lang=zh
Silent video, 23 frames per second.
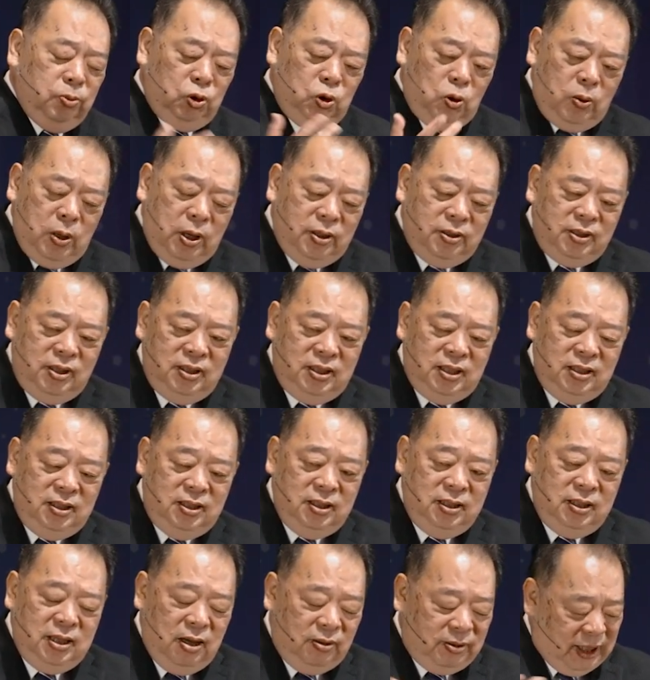重要的事情
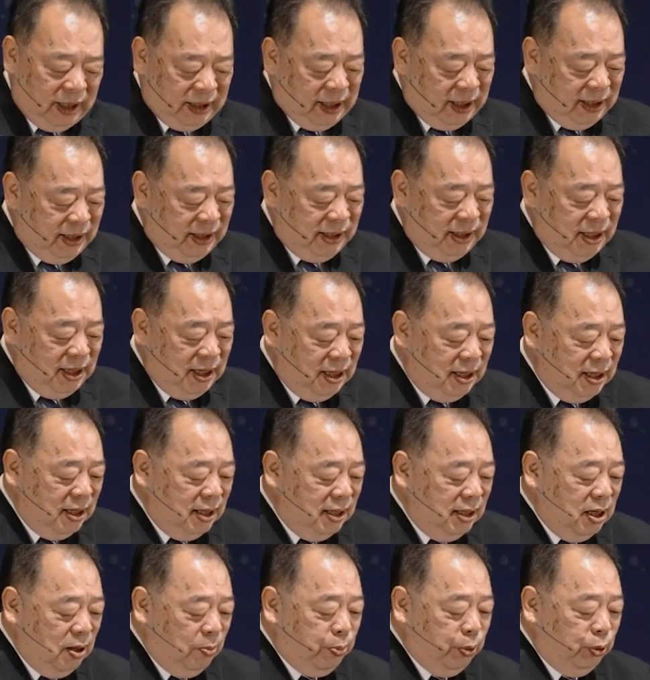是要常常喜乐，
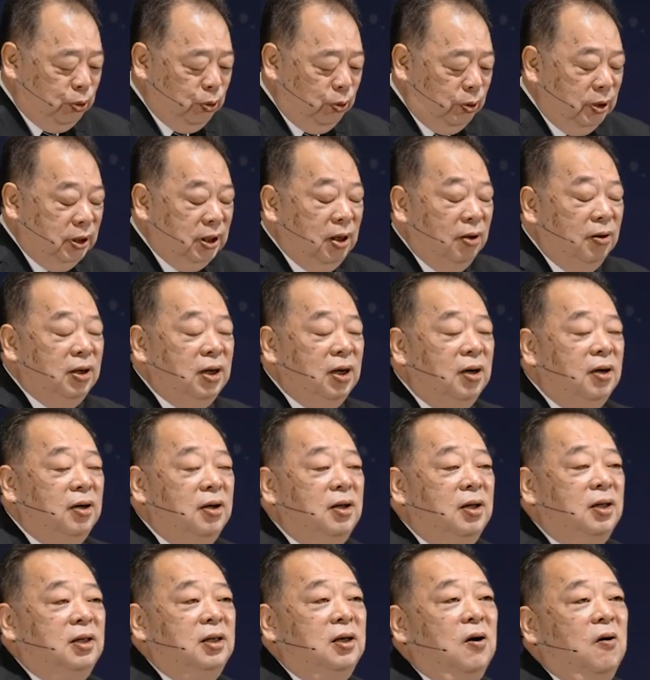要不住的祷告，
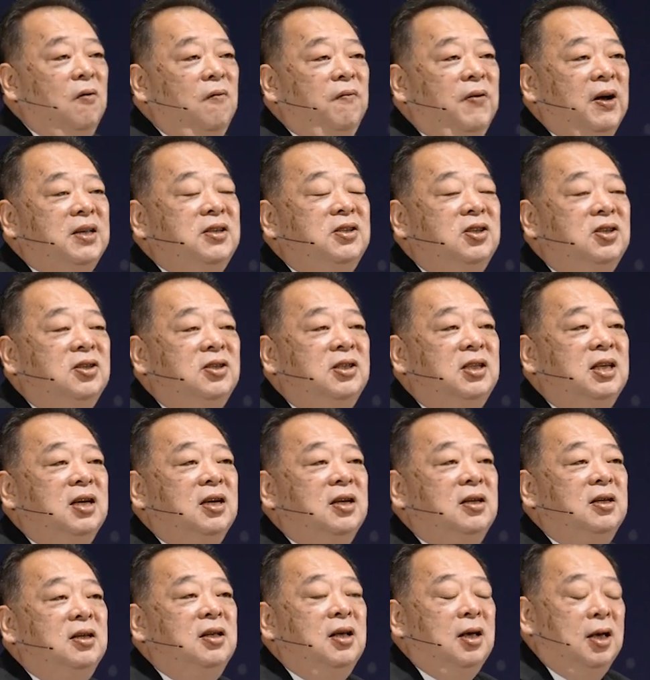要凡事谢
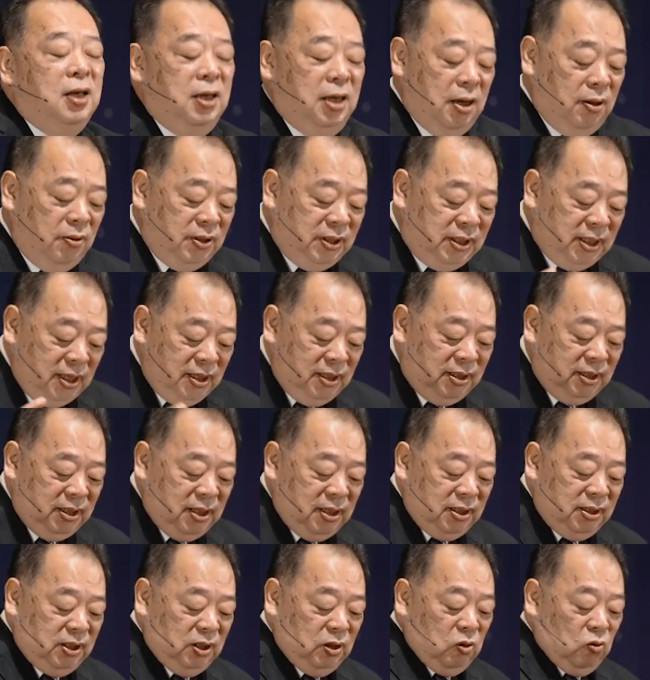恩，要真实
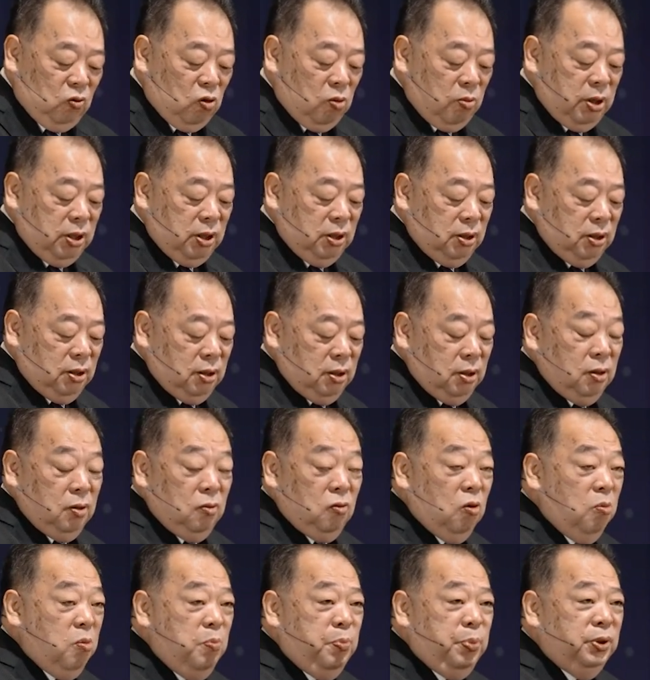的是我们，
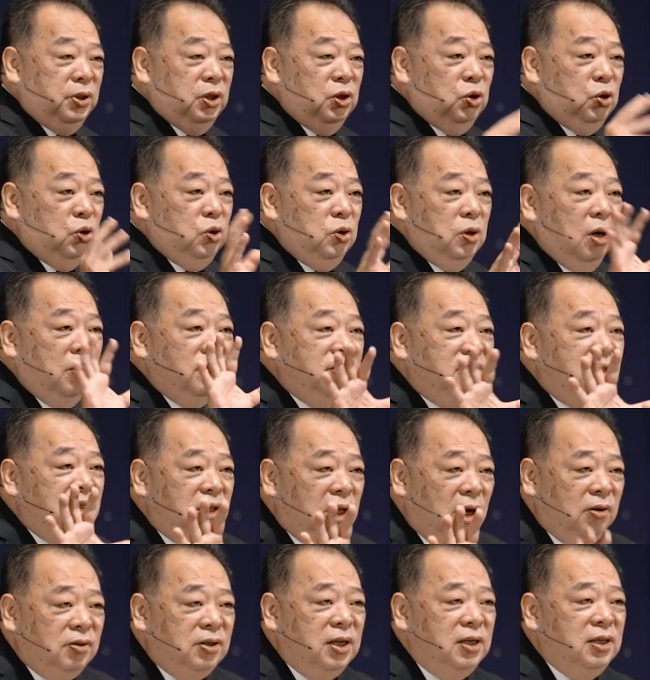我们不是需要知
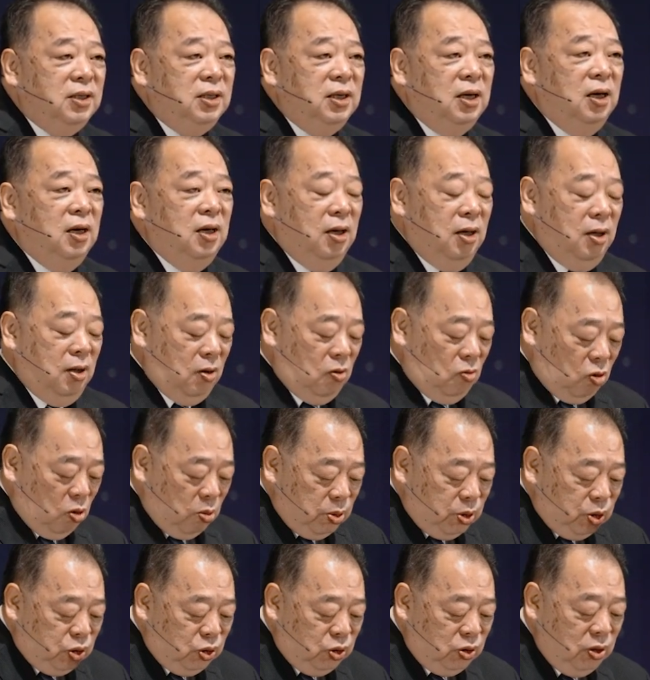道这些，我
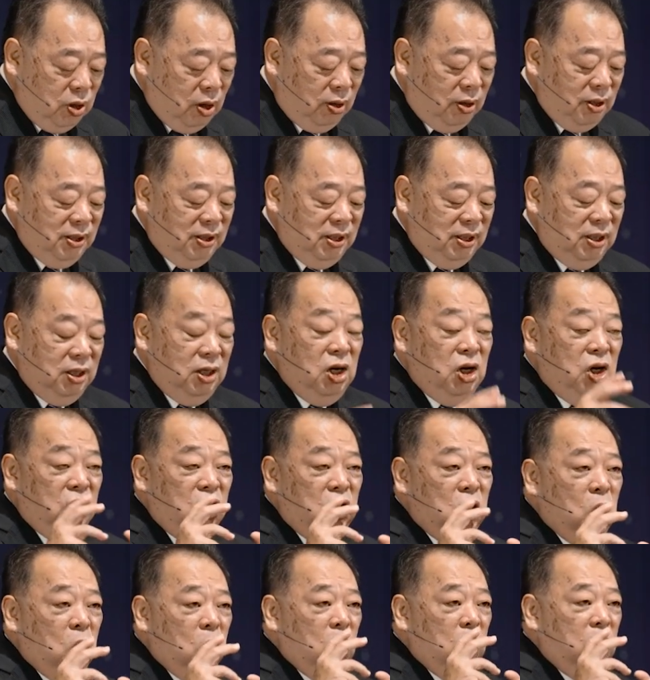们需要的是
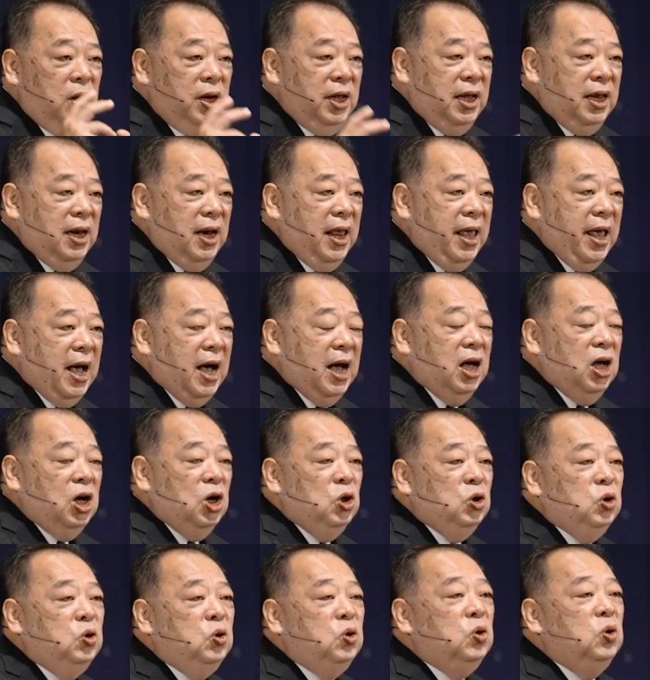有力量
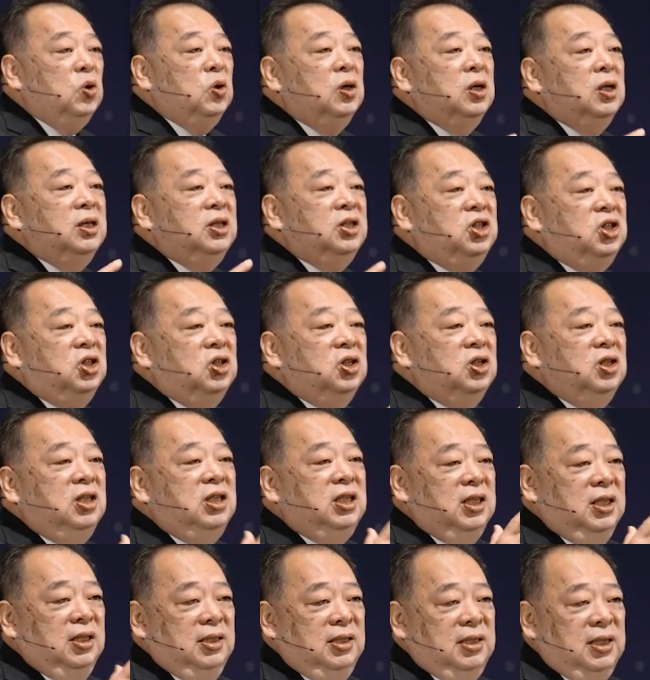去执
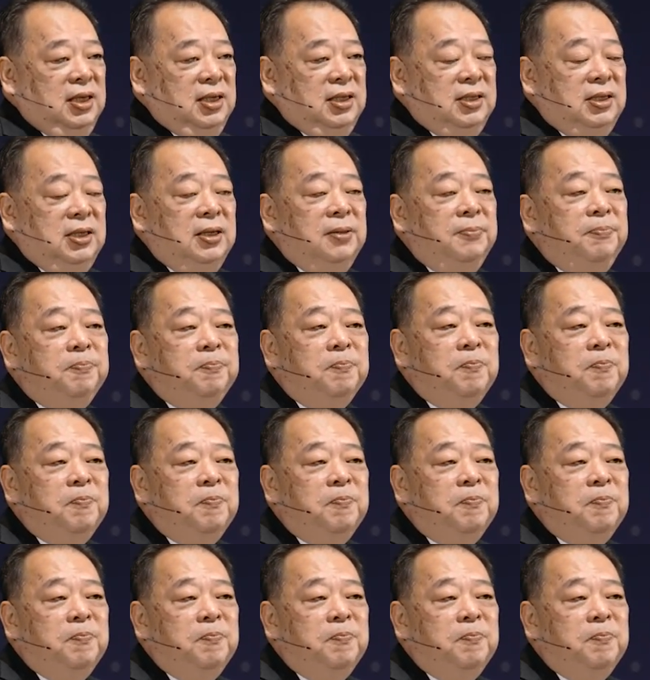行这些，